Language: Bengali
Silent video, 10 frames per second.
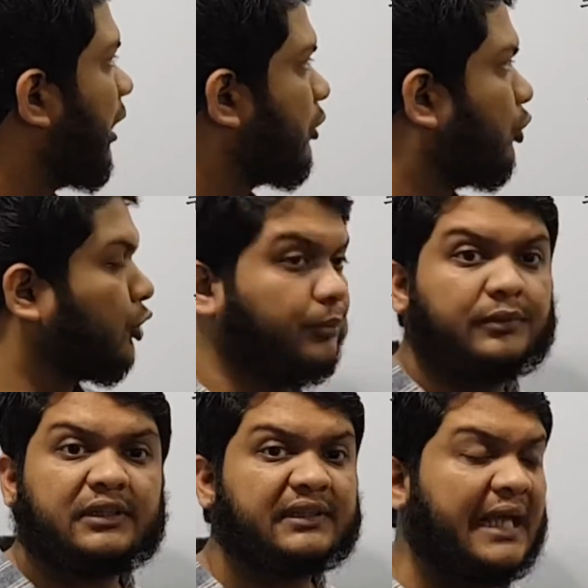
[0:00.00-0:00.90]
তো
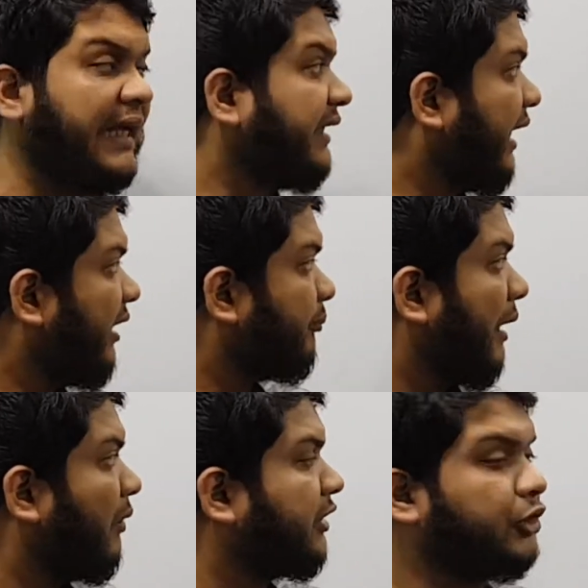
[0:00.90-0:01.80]
সাইনের
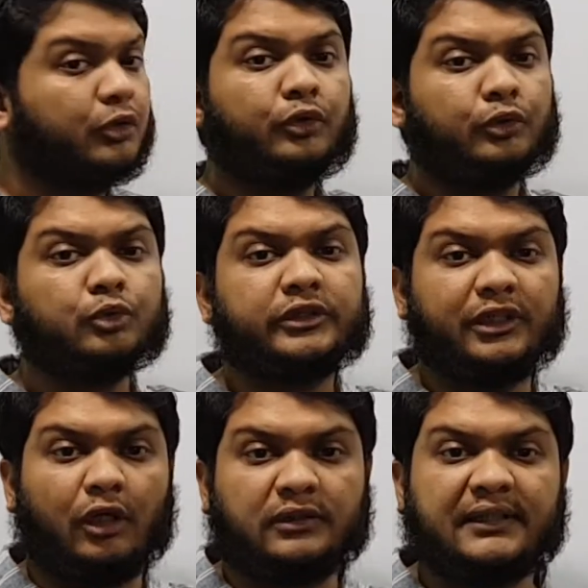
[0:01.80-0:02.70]
পাওয়ার যখন টু ছিল
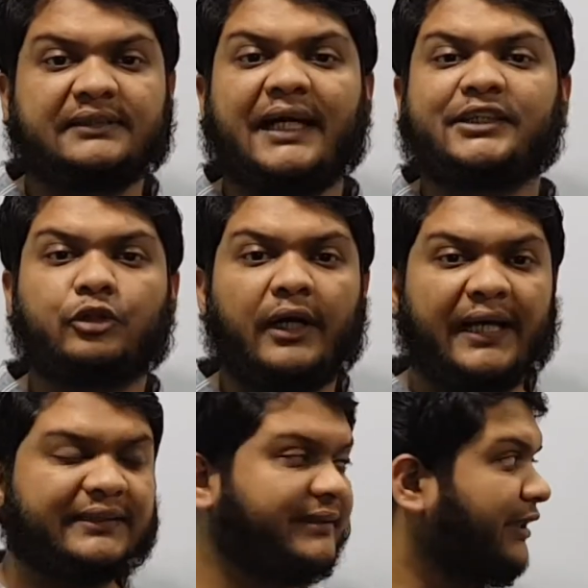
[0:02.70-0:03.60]
অর্থাৎ সাইন স্কোয়ার
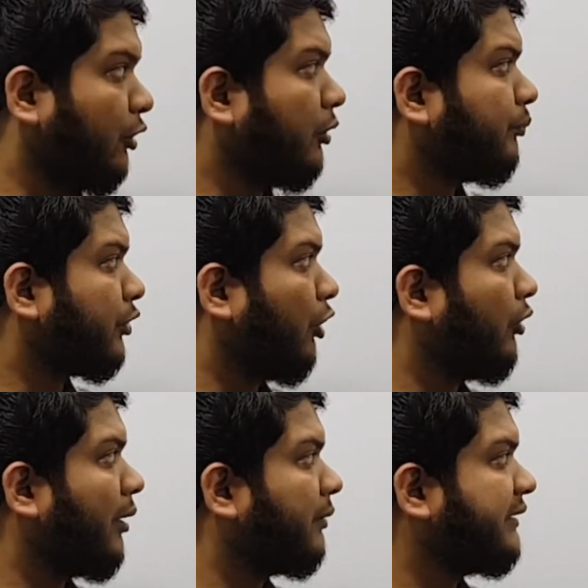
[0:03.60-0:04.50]
এক্স ছিল তখন
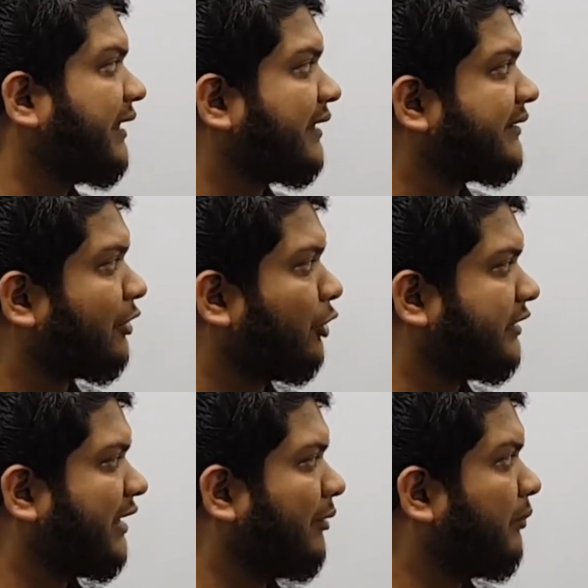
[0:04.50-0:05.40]
আমরা যে কাজটা
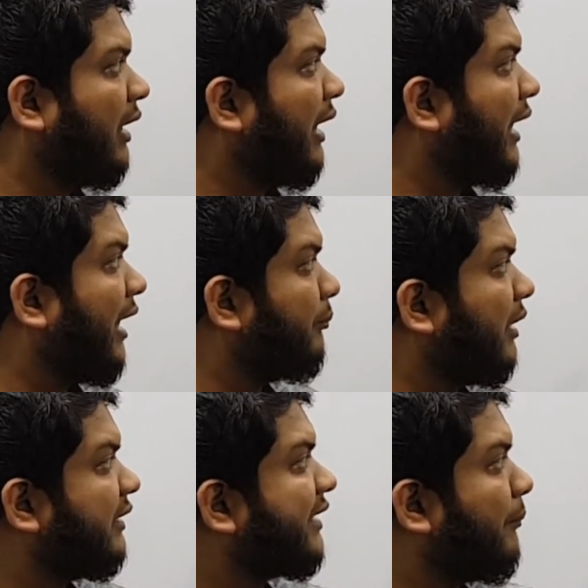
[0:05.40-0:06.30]
করেছিলাম আমরা
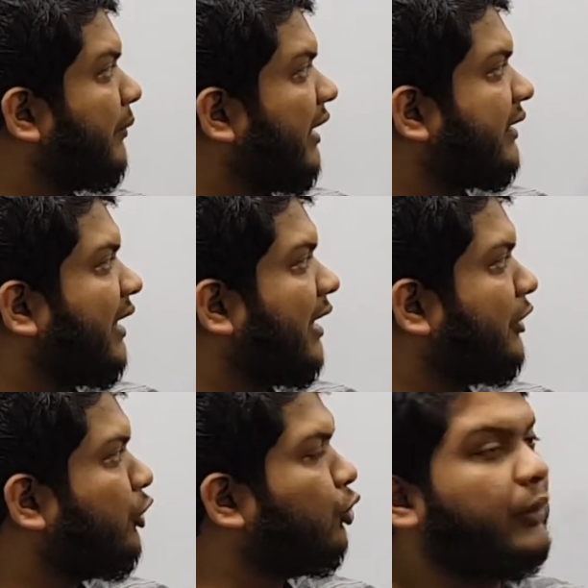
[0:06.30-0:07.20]
সামনে একটা
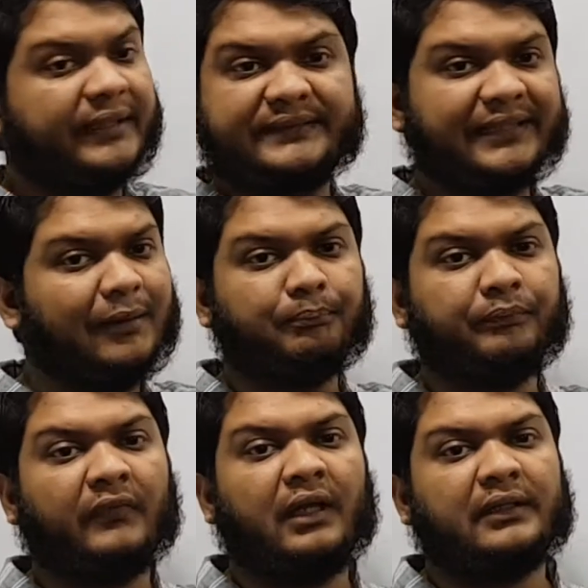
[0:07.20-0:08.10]
টু এনেছিলাম
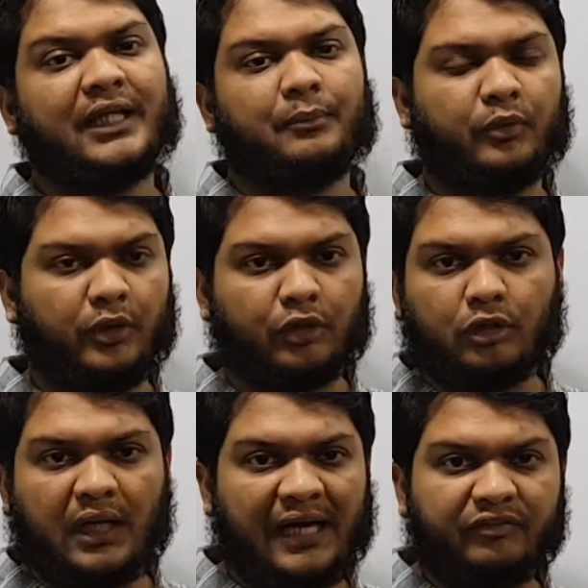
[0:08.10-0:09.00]
তারপর
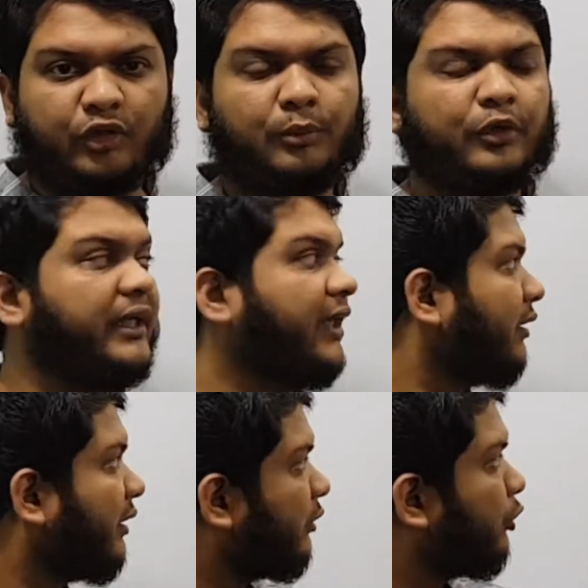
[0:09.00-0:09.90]
হাফ কমন নিয়ে
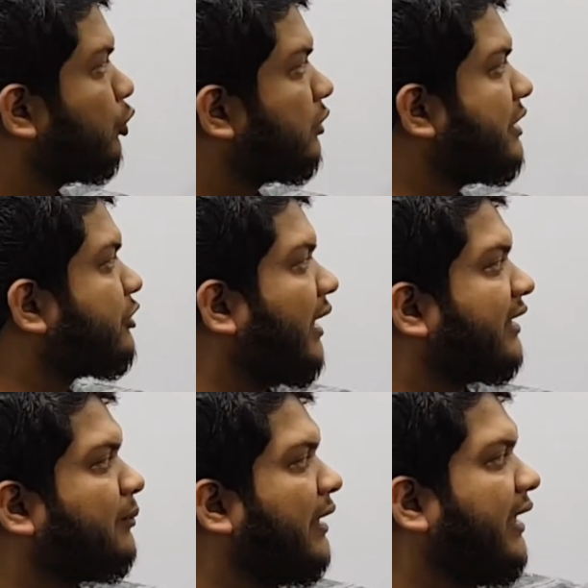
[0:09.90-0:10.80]
টু সাইন স্কোয়ার
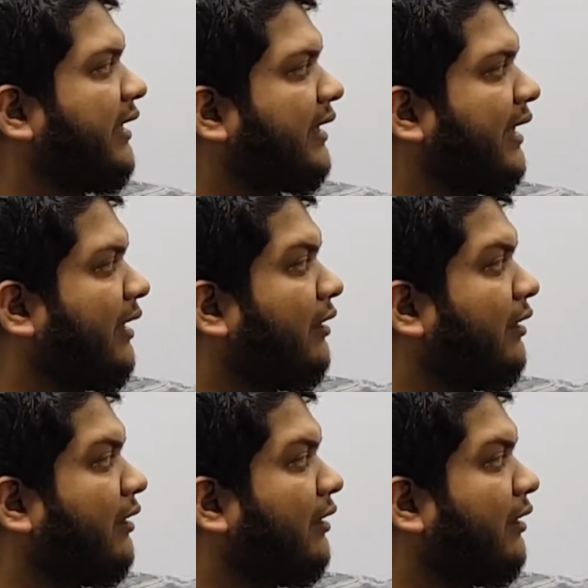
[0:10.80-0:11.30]
এক্স বানিয়ে এটাকে